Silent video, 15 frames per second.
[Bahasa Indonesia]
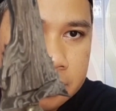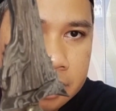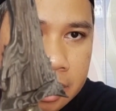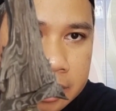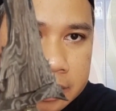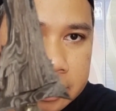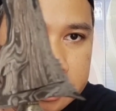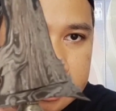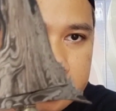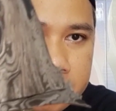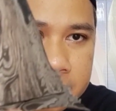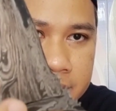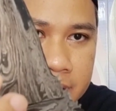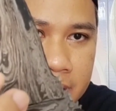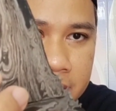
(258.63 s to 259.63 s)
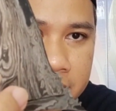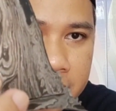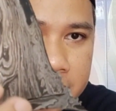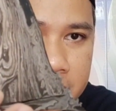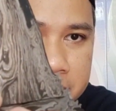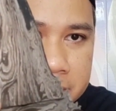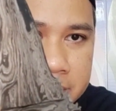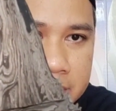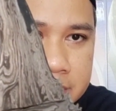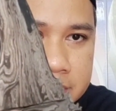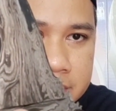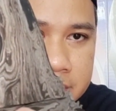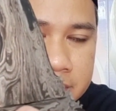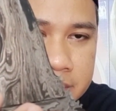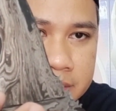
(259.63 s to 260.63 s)
ini kalau kalian melihat di
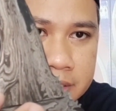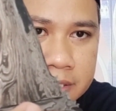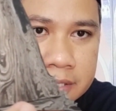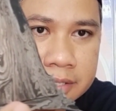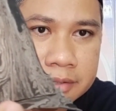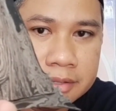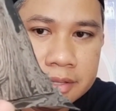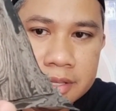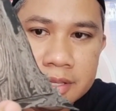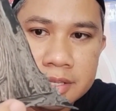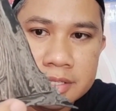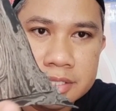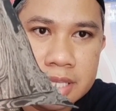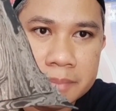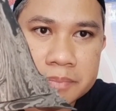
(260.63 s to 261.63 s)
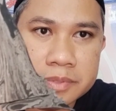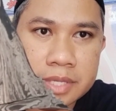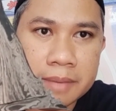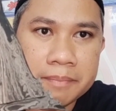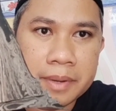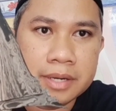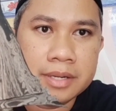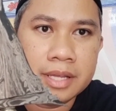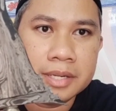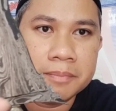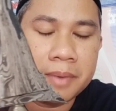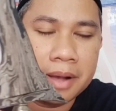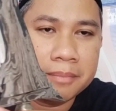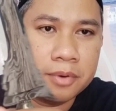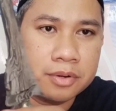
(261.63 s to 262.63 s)
sini ini sap-sapan dari
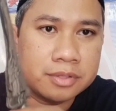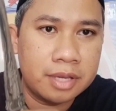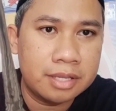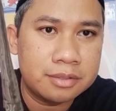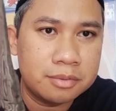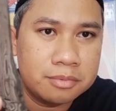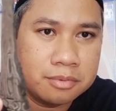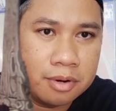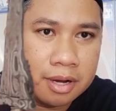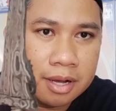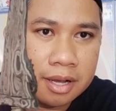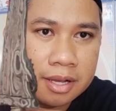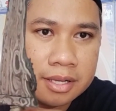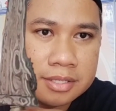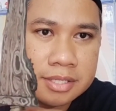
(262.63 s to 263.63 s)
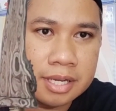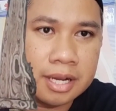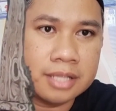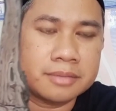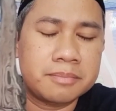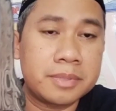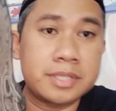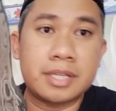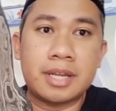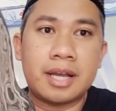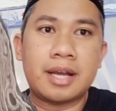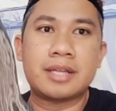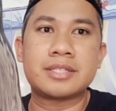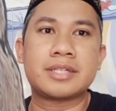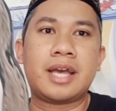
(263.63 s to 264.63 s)
pamornya itu wah sangat
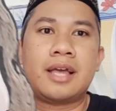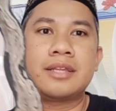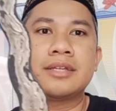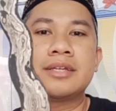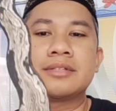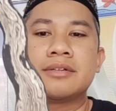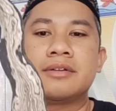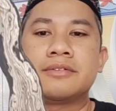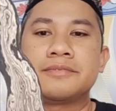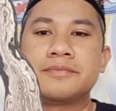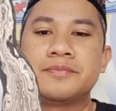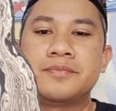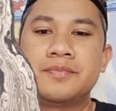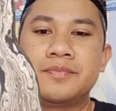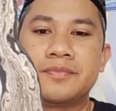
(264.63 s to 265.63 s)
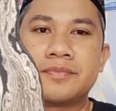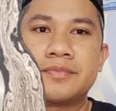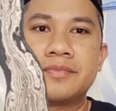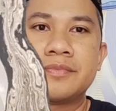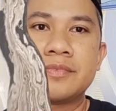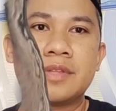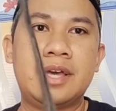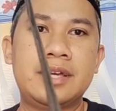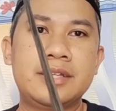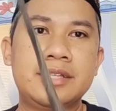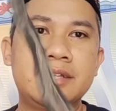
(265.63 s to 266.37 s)
menyenangkan sekali gitu. Nah, ini.